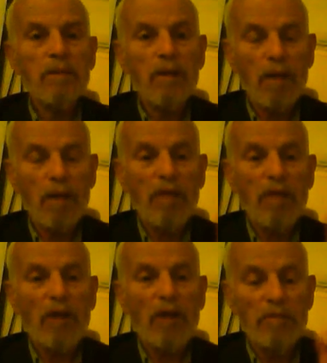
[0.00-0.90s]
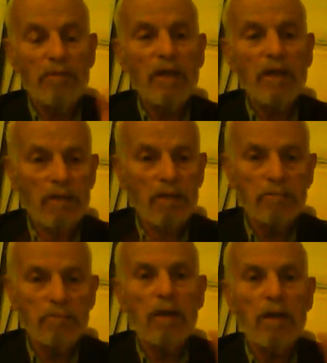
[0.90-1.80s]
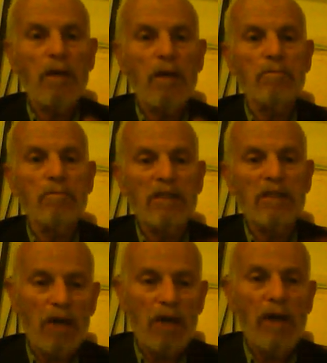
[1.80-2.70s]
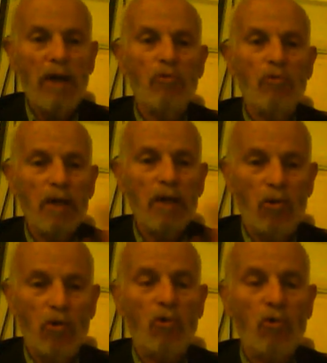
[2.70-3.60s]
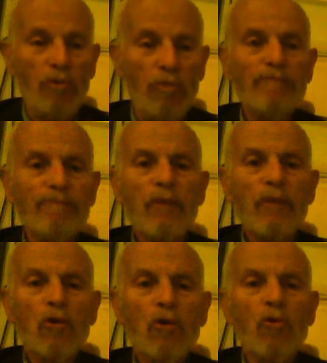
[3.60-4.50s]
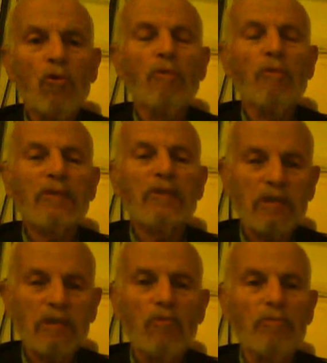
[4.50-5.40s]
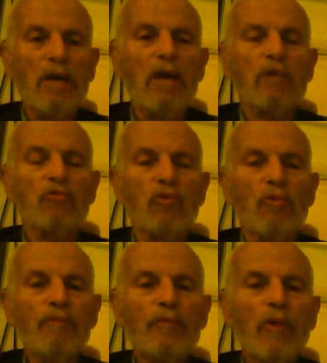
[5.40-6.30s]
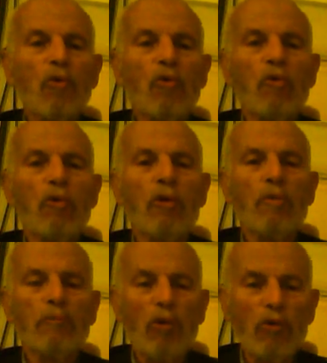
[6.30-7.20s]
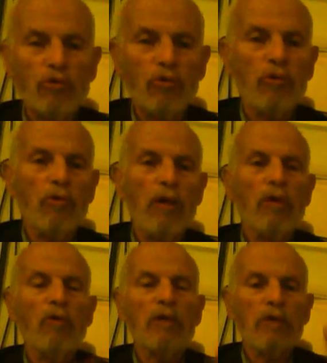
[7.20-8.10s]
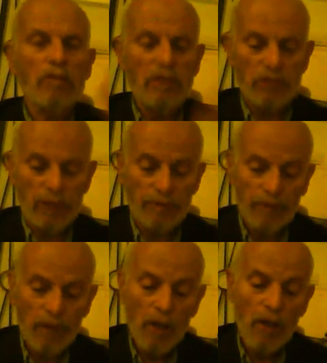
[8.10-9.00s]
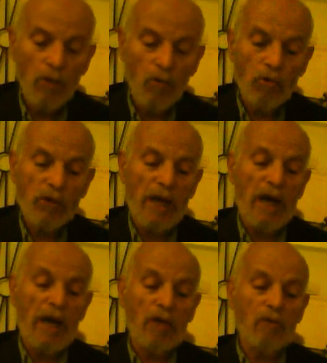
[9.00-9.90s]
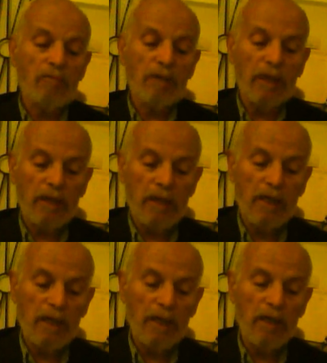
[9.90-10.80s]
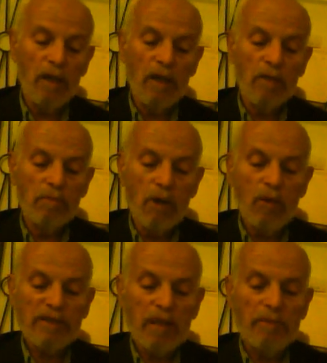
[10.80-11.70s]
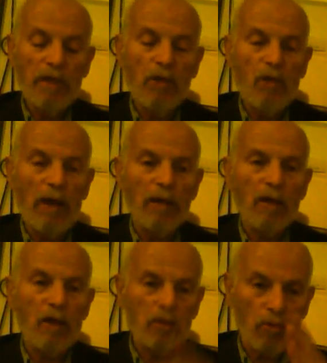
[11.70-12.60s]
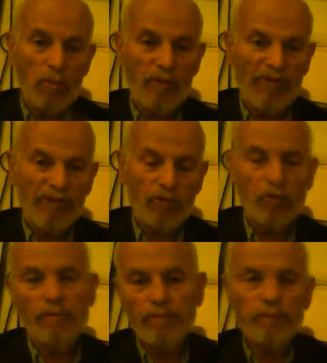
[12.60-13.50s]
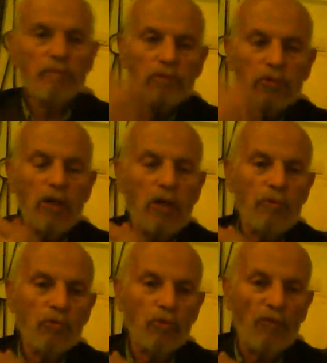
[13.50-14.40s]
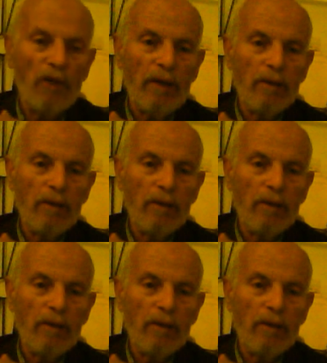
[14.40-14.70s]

الغضب الرحماني بالجوائح وبالعروب وبالتسممات والبوليوشن وانت ماشي قل شرع لكم من الدين ما وصى به نوح انتم ارتدتوا جاكم الطوفان